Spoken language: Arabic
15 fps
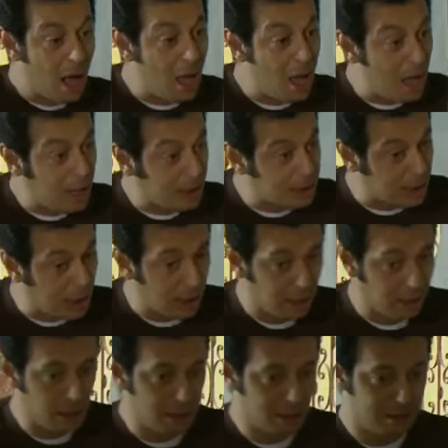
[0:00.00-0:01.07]

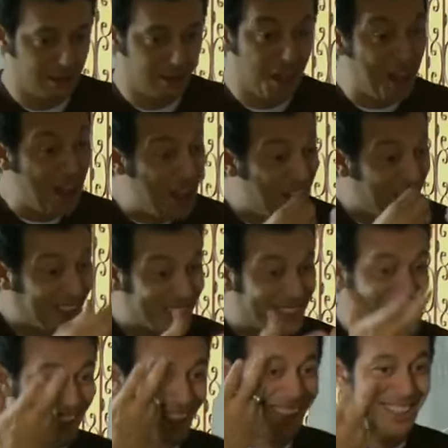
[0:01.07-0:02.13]
هيحصل
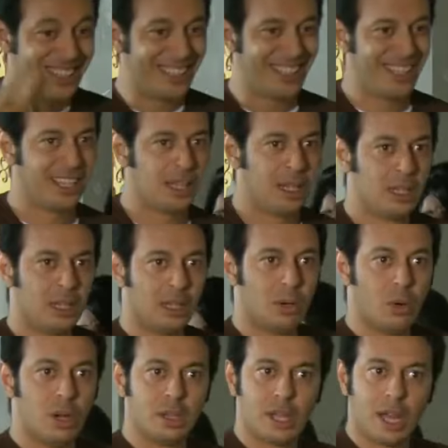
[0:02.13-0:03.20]
هيحصل
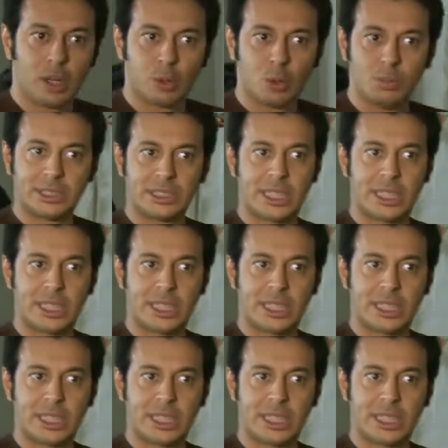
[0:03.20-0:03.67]
هو انت على طول